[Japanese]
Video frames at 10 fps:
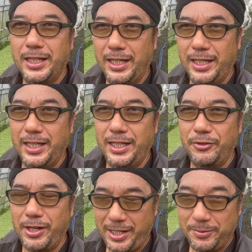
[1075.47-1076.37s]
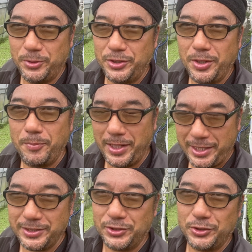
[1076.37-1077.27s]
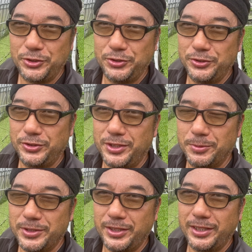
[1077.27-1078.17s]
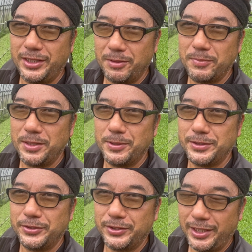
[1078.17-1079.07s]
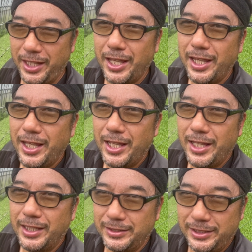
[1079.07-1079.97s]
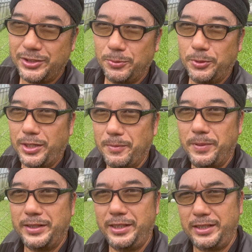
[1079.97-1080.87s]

あ若い者には負けんぞという気持ちで頑張りますのでね、是非とも頑張ってい